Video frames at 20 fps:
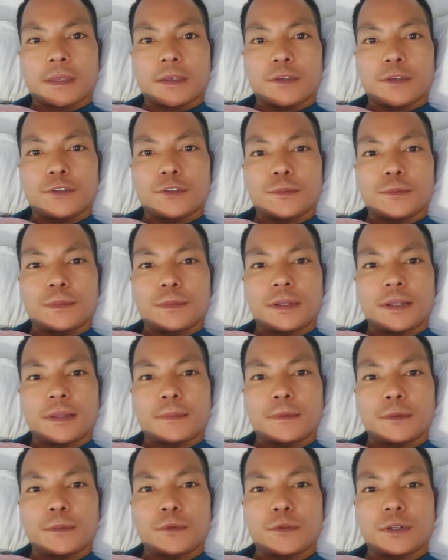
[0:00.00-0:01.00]
youtube
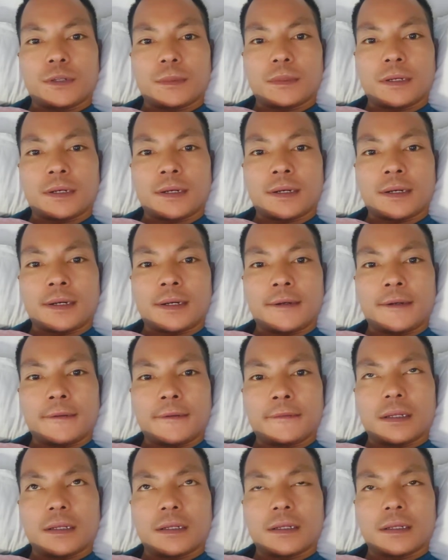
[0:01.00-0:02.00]
platform ori ha
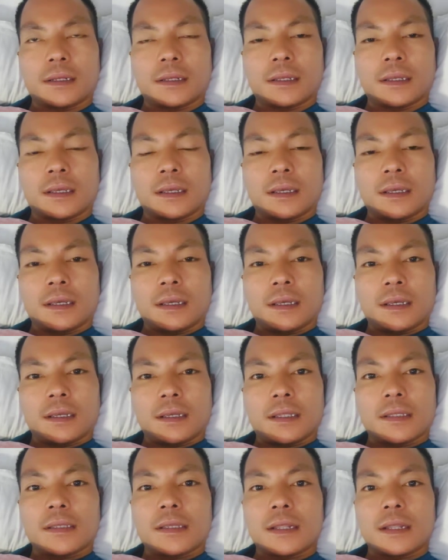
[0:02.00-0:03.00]

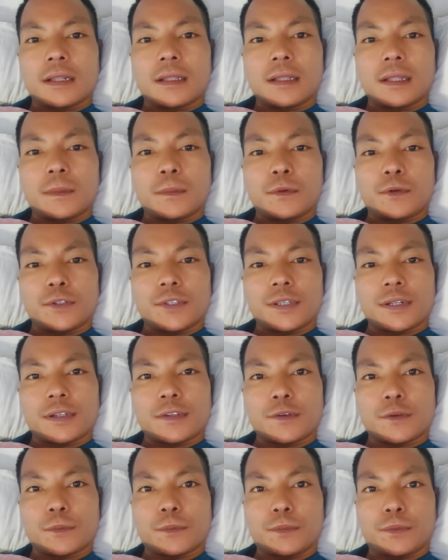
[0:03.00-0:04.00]
channel dalbo channel
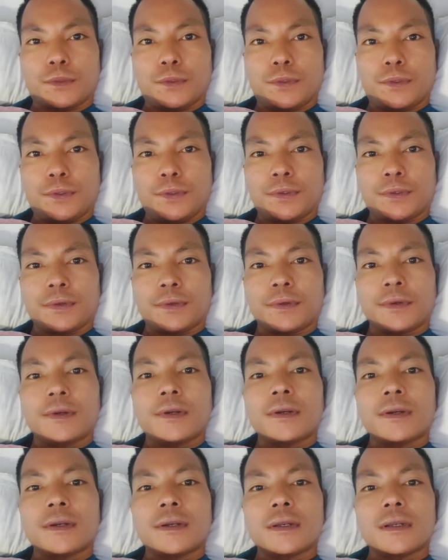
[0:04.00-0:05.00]
sunbo
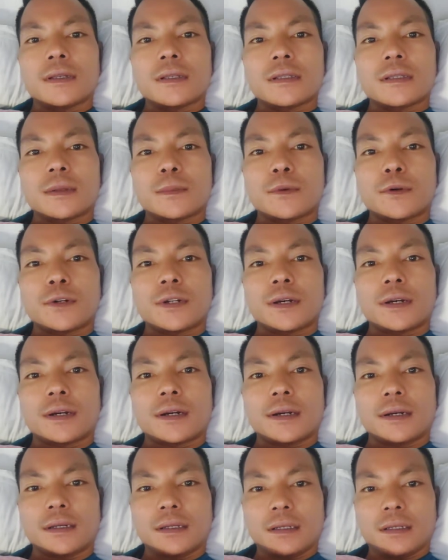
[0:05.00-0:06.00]
support
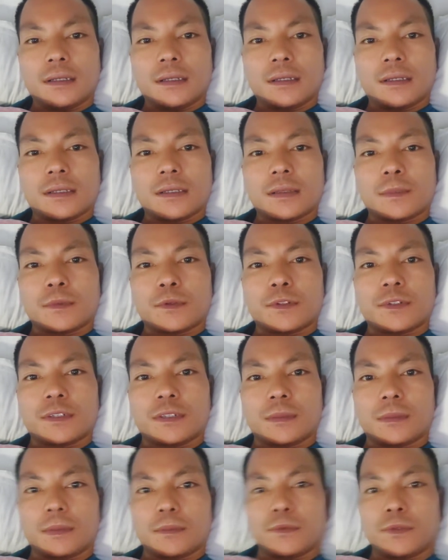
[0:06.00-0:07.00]
nanga support
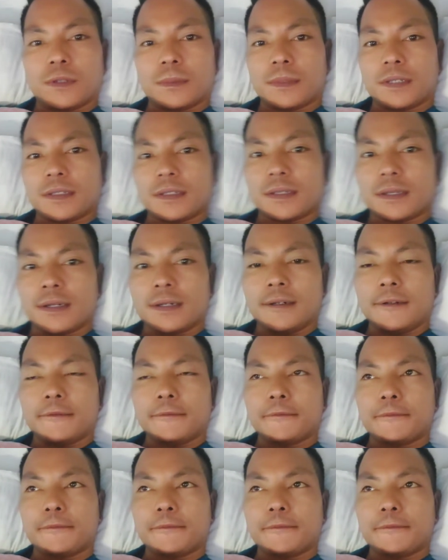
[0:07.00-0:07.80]
kuli mamung namanja